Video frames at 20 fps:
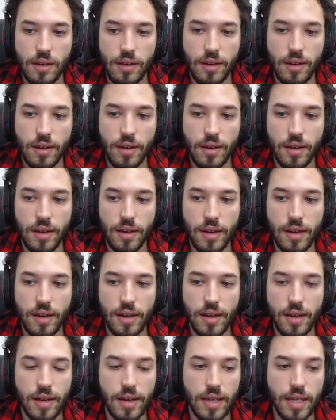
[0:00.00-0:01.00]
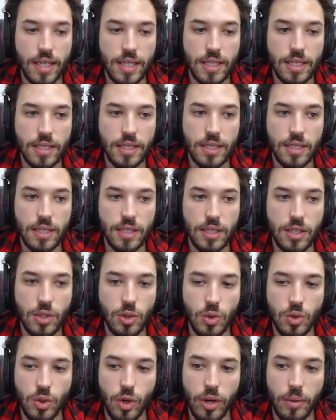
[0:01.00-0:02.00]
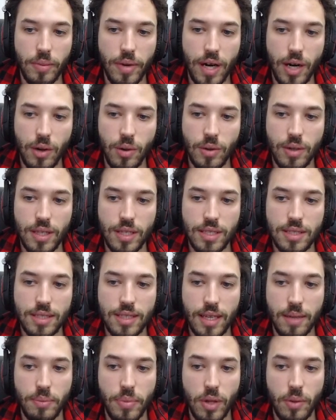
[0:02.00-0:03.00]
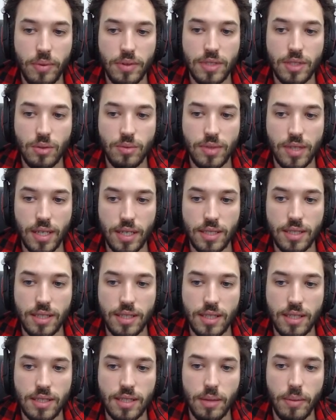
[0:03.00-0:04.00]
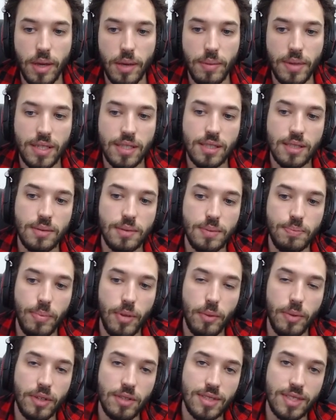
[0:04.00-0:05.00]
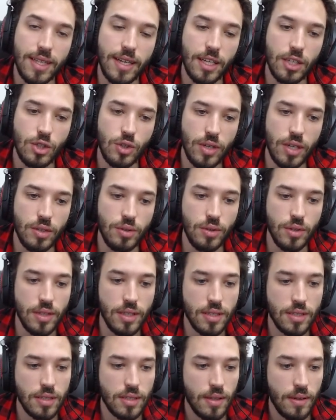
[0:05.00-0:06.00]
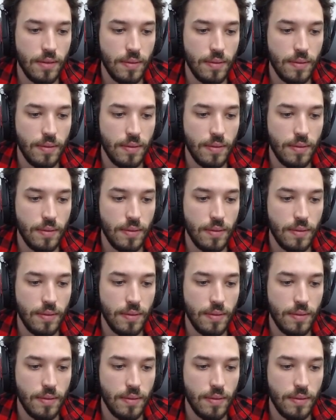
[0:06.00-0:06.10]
É... E o normal eles têm pelo... são 13 itens também, mas pelo menos 3 jogadores.